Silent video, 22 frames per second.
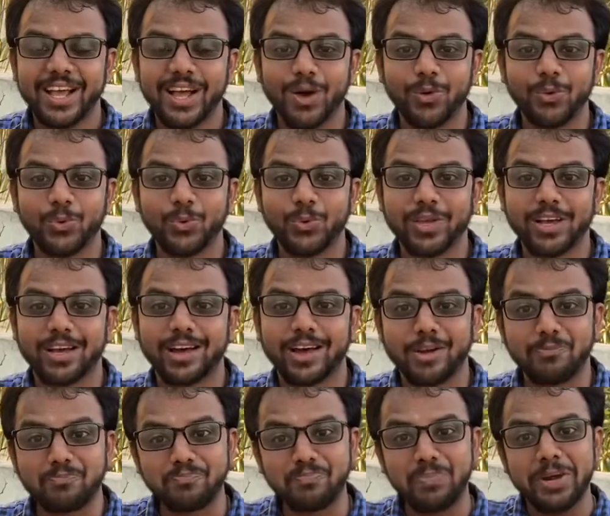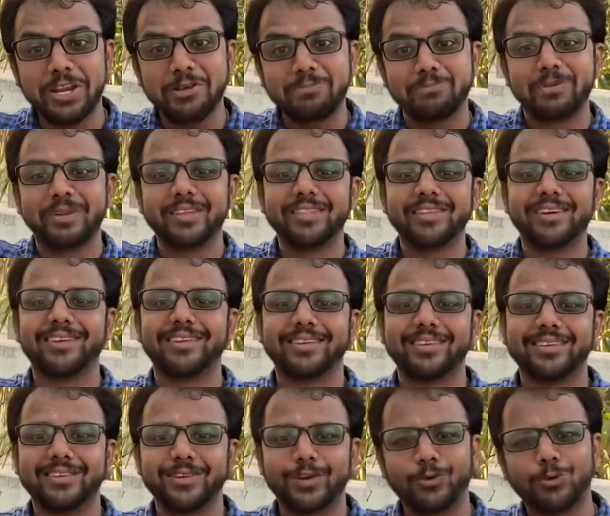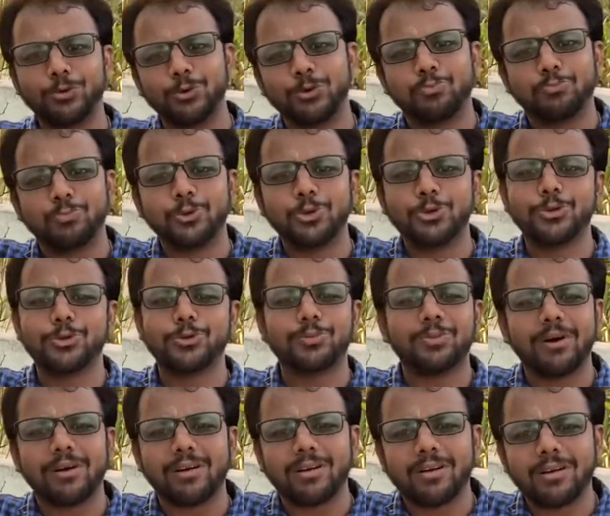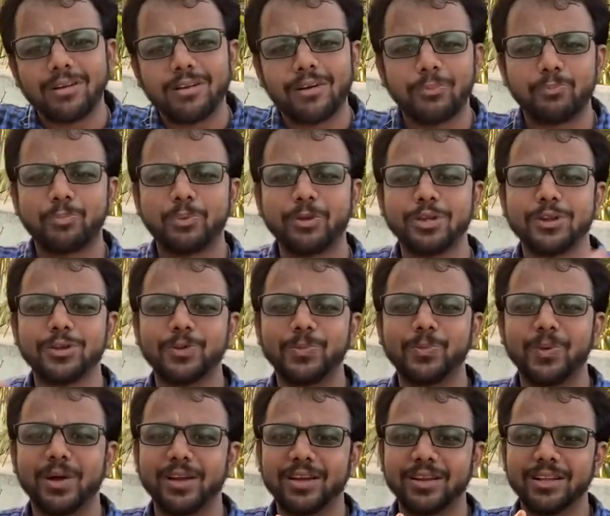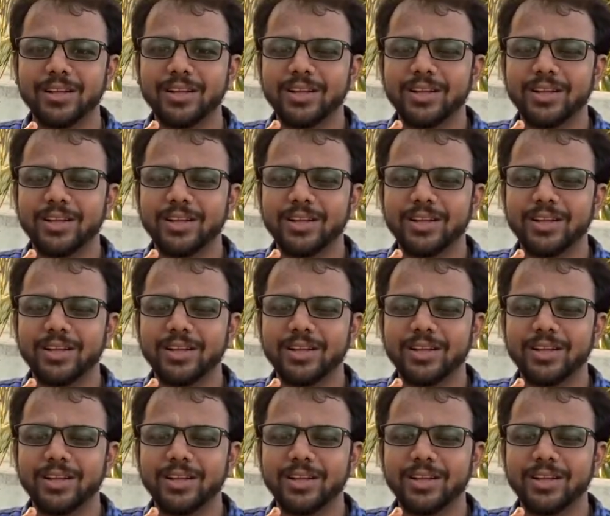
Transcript: அவனுடைய கற்பனை பெரிதாக இருக்குது கடல் இப்படி இருக்குமா கடல் அப்படி இருக்குமான்னு